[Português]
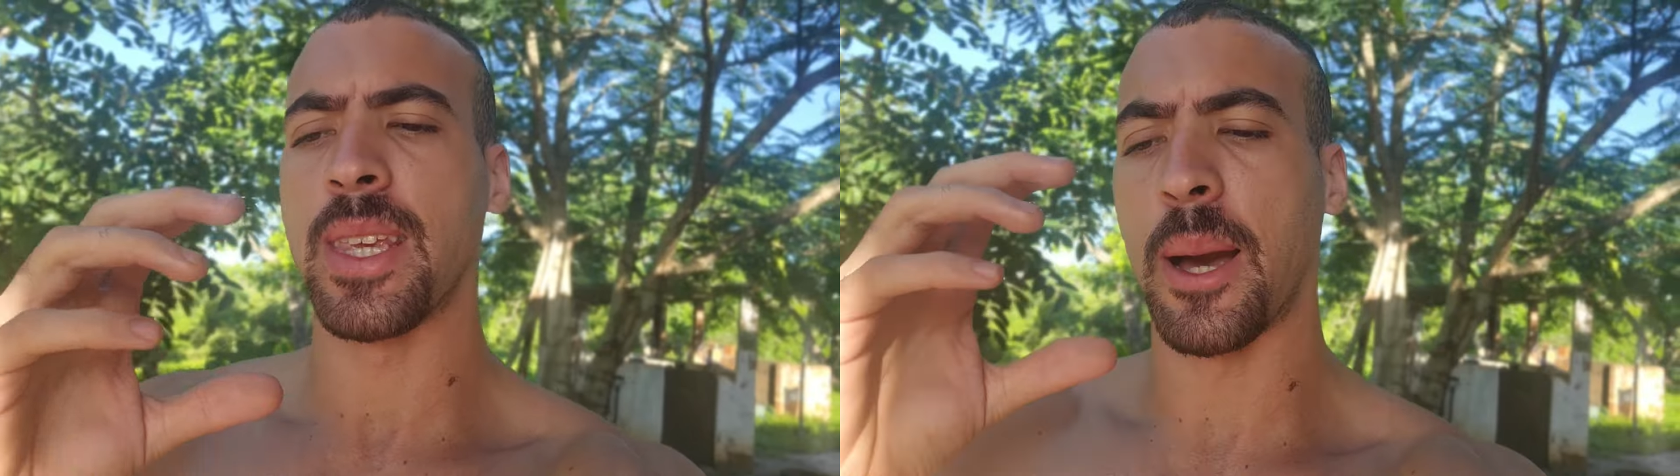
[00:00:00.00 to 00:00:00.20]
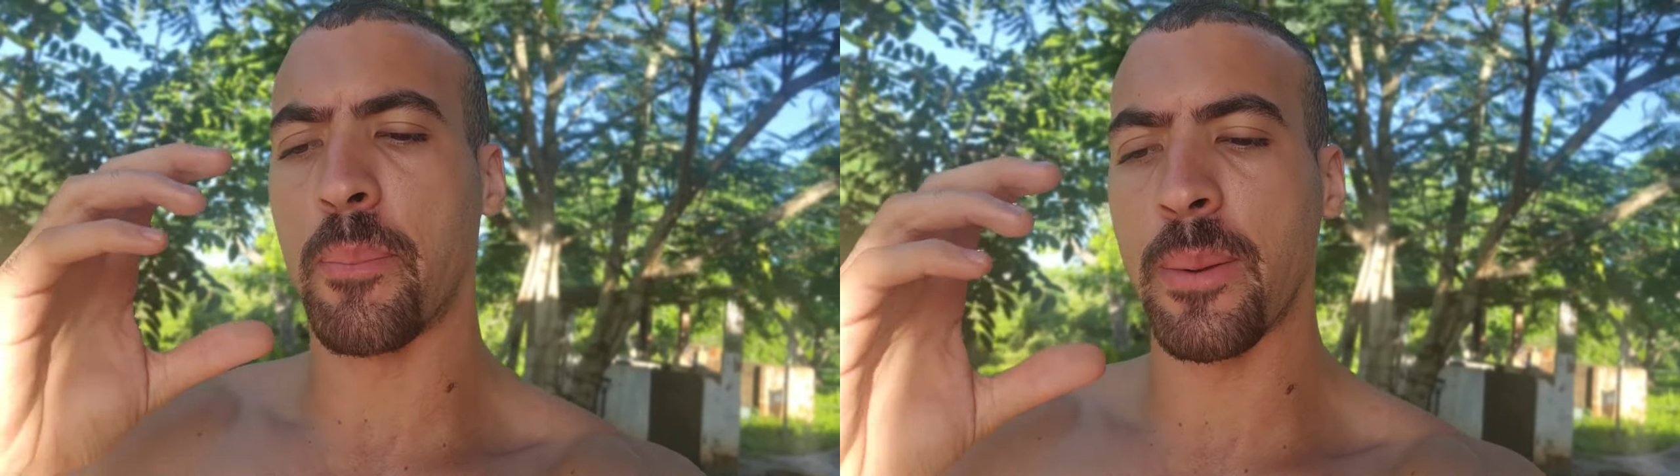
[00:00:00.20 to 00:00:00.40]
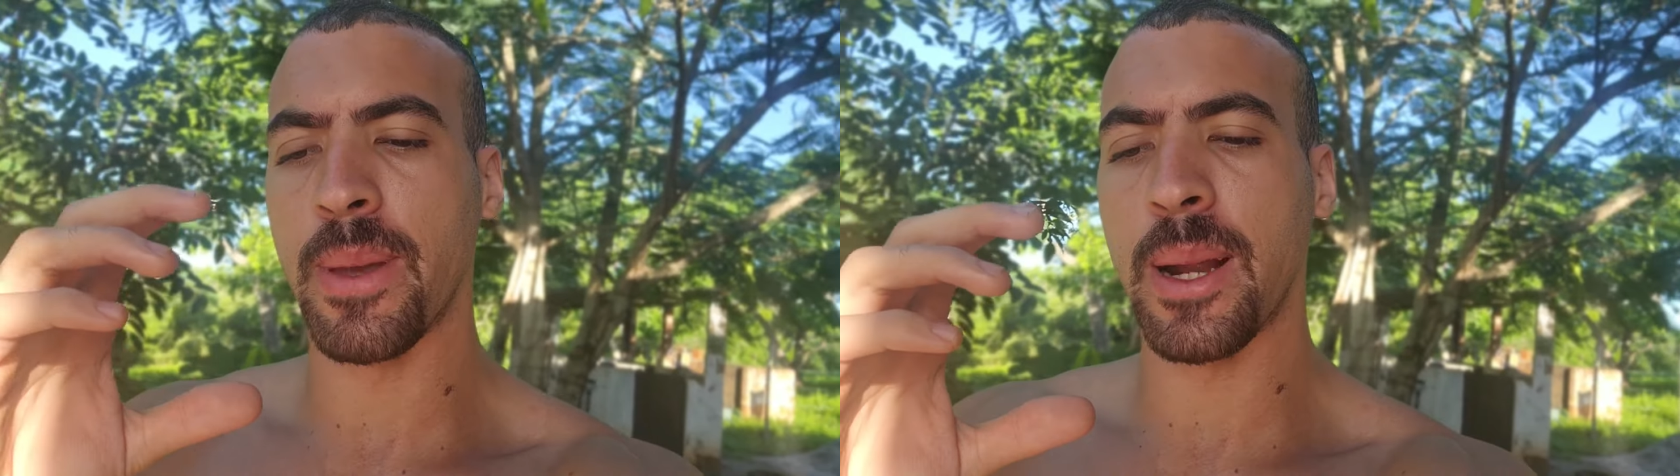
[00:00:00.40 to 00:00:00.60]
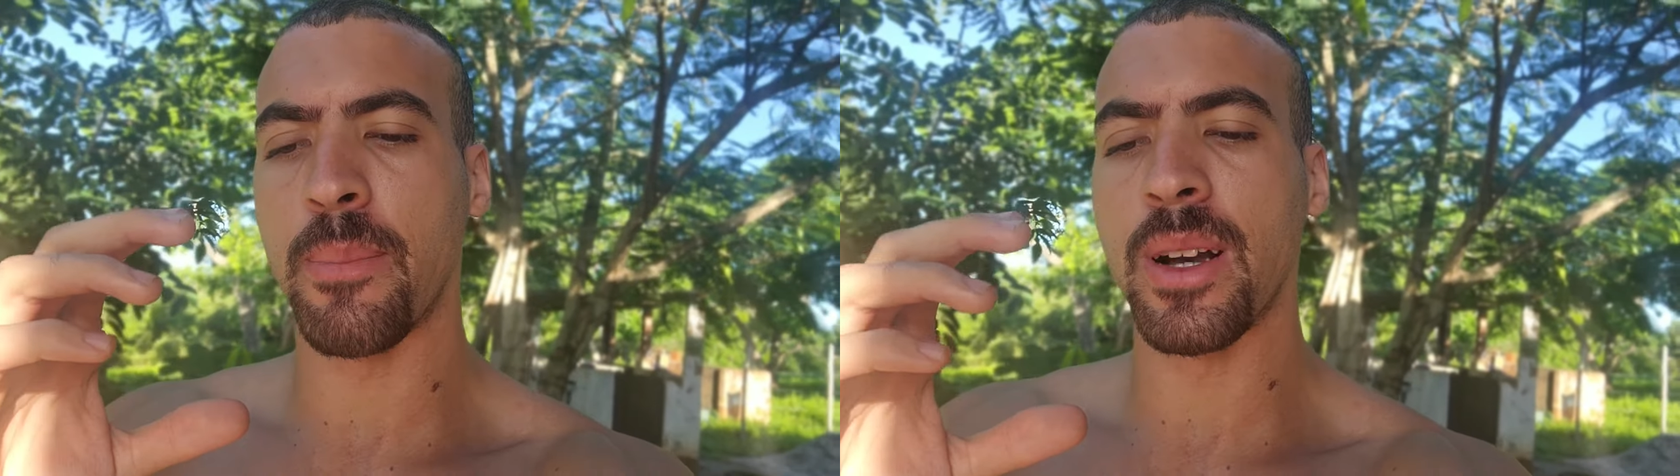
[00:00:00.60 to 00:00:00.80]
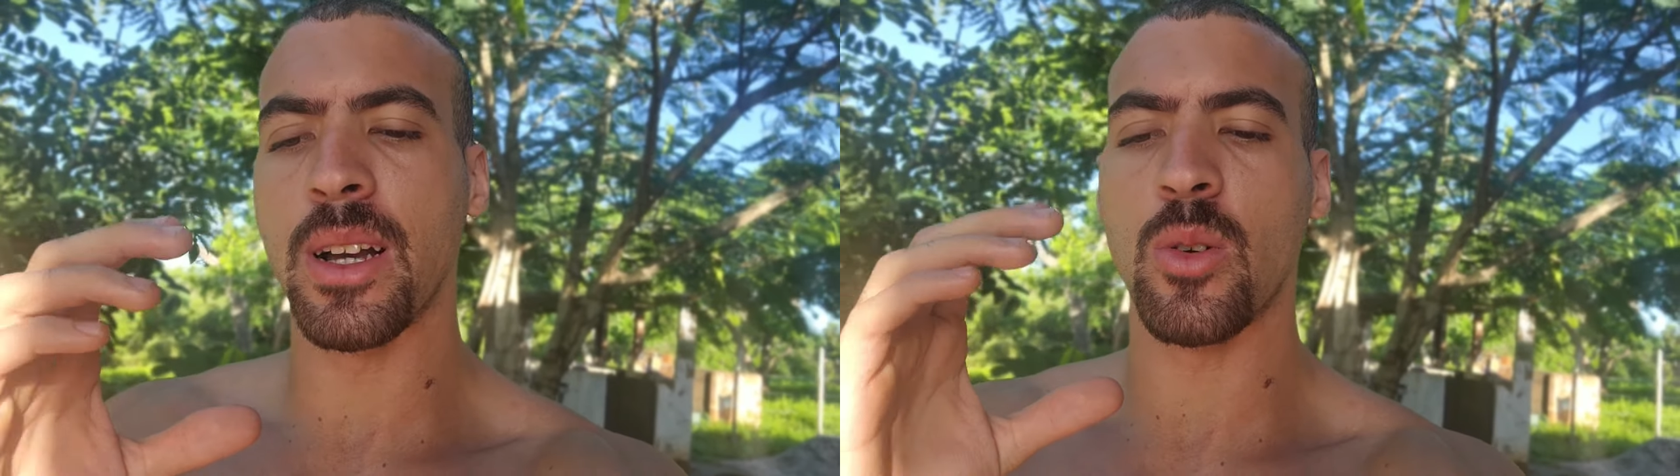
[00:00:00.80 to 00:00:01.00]
e a primeira
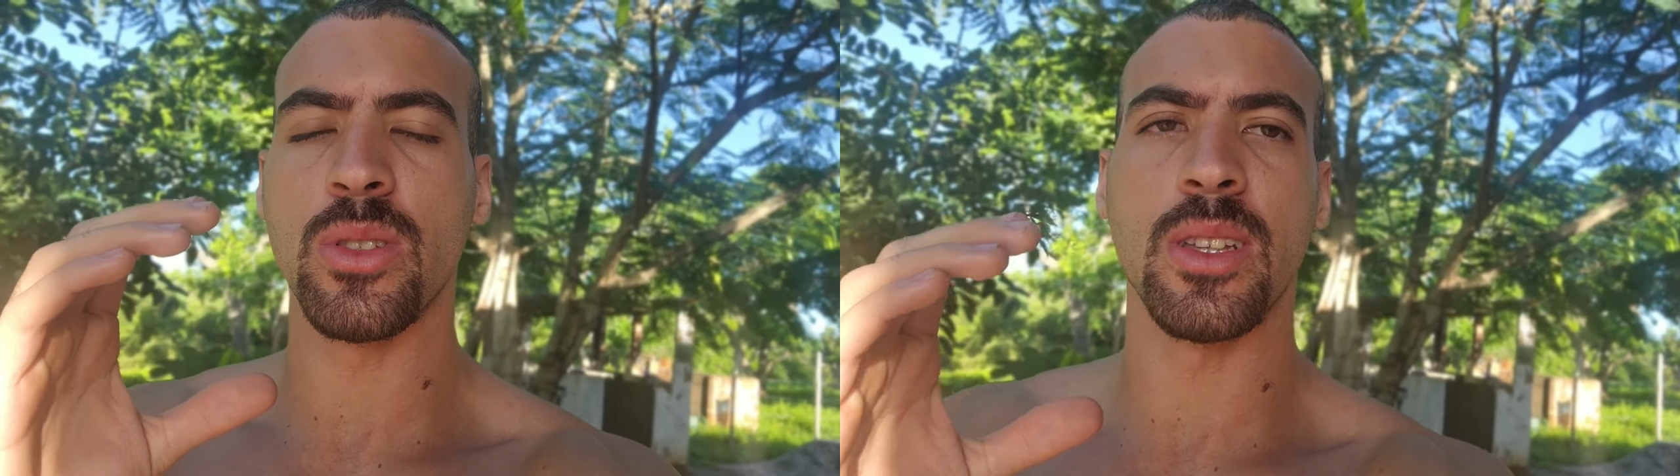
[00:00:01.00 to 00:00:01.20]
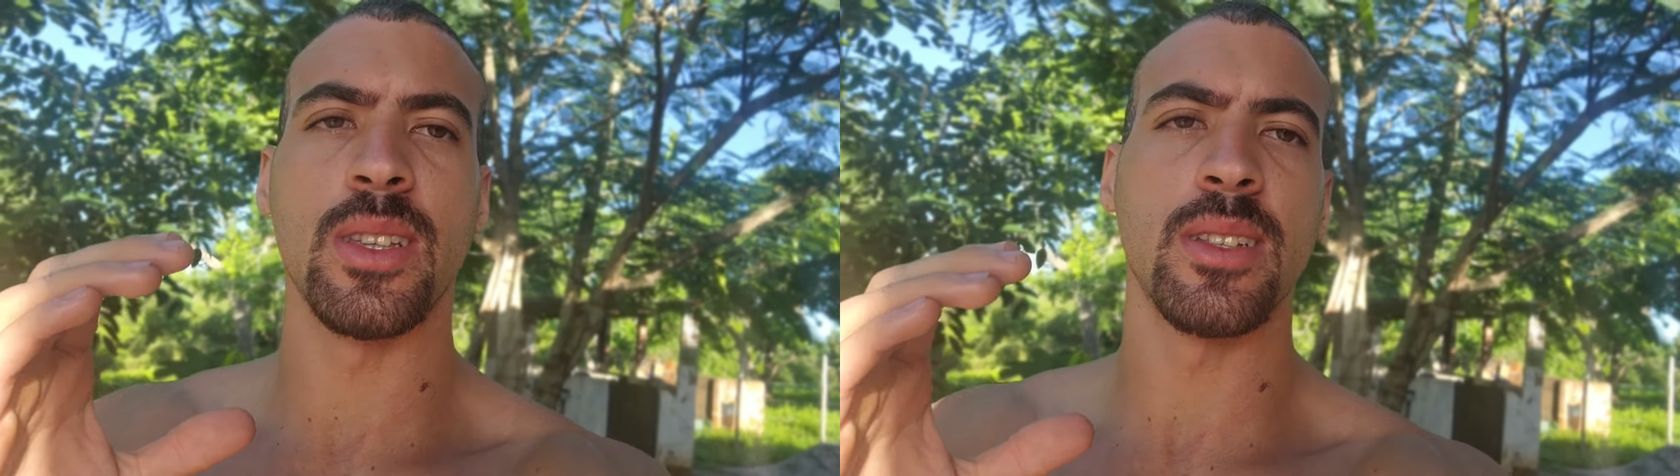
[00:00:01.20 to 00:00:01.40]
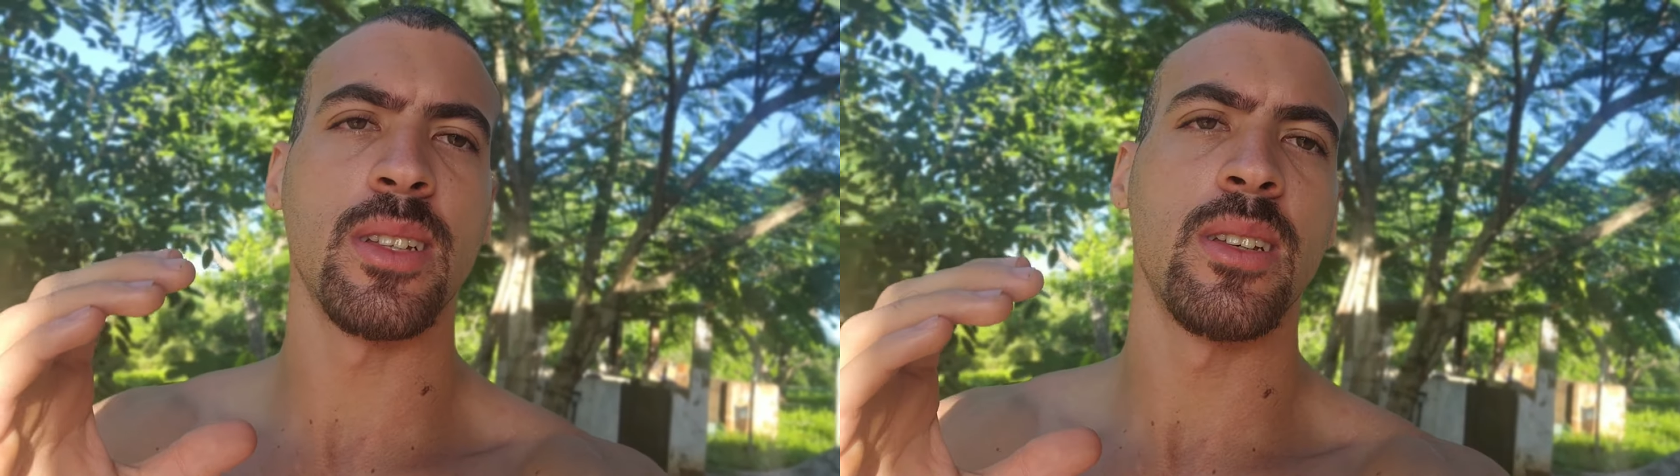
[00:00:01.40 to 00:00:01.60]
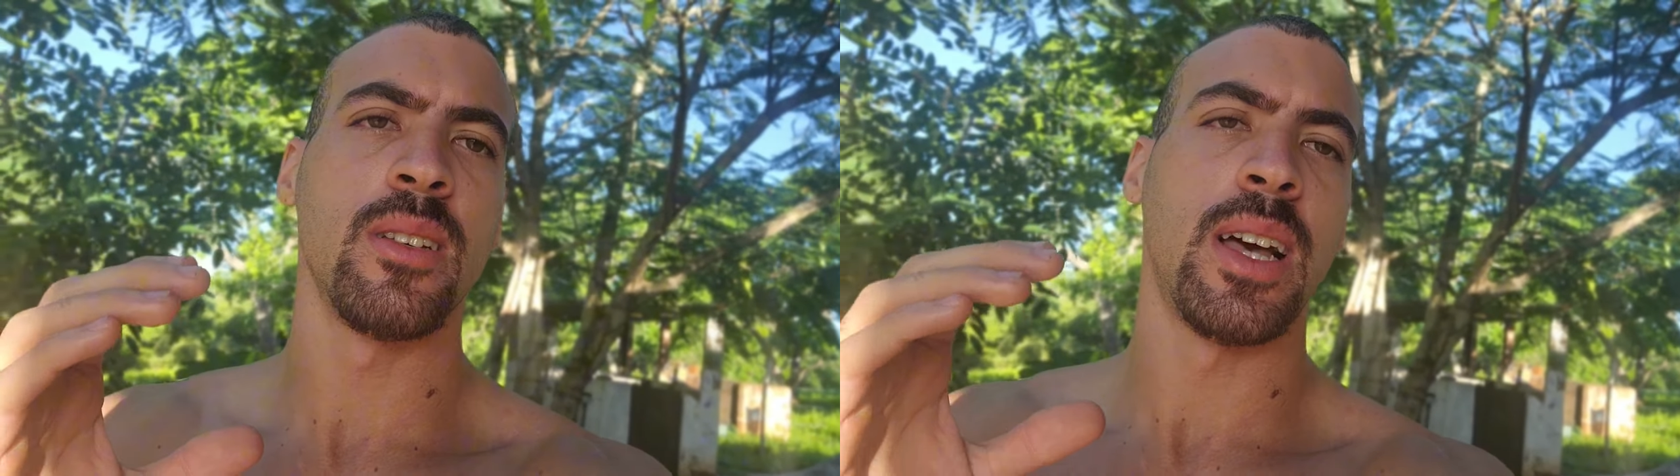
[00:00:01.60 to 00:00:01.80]
banca, com certeza,